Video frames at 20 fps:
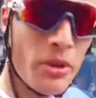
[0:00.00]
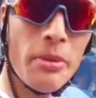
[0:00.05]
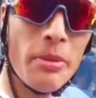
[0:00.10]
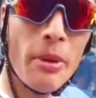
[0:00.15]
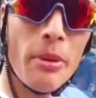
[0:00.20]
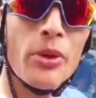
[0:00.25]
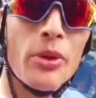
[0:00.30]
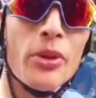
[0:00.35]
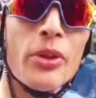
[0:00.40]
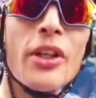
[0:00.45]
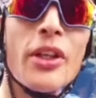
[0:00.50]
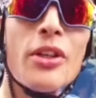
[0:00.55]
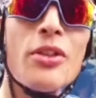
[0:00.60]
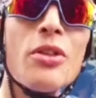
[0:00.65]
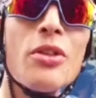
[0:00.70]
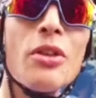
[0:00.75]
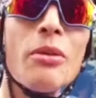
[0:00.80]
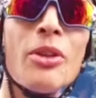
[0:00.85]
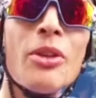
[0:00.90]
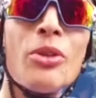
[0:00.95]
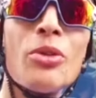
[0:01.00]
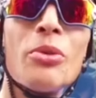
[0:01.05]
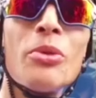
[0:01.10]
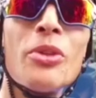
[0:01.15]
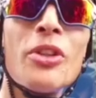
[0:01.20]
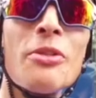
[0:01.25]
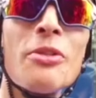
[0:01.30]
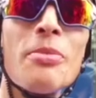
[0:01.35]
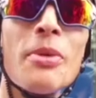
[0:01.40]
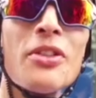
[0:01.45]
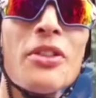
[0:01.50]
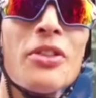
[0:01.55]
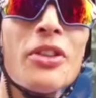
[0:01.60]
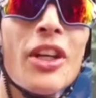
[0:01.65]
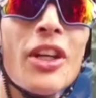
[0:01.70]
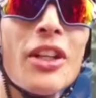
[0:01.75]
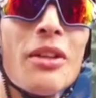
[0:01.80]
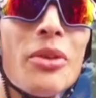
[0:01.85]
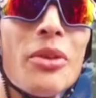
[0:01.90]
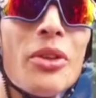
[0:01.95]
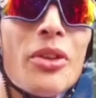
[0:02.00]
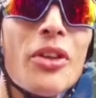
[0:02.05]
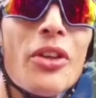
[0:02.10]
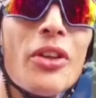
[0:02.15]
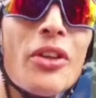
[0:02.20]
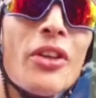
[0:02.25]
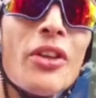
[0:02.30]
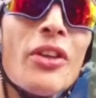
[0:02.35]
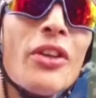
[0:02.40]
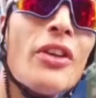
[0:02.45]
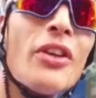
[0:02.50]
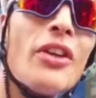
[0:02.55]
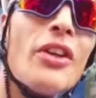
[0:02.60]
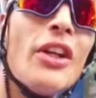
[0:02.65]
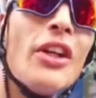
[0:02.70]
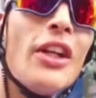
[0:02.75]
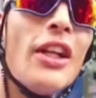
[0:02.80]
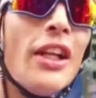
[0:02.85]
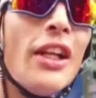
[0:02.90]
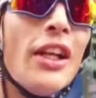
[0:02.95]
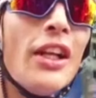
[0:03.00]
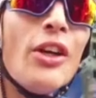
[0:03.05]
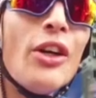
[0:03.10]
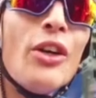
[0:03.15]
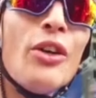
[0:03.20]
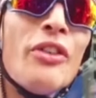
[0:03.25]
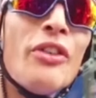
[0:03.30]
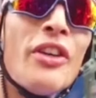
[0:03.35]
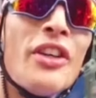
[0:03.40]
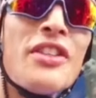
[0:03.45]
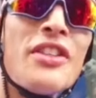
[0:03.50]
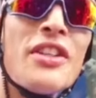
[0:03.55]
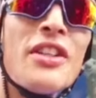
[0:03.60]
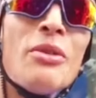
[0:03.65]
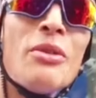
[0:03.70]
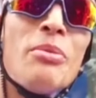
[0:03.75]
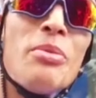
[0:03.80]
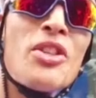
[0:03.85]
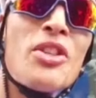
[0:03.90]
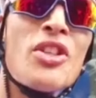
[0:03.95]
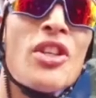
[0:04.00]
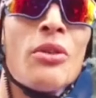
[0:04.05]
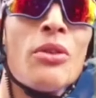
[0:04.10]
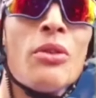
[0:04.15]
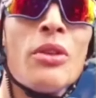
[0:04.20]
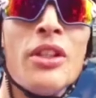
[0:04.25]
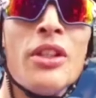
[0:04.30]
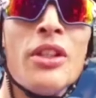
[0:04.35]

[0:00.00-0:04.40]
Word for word: et pas prendre de cassure, mais tout le monde espère secrètement que on va essayer de piéger un autre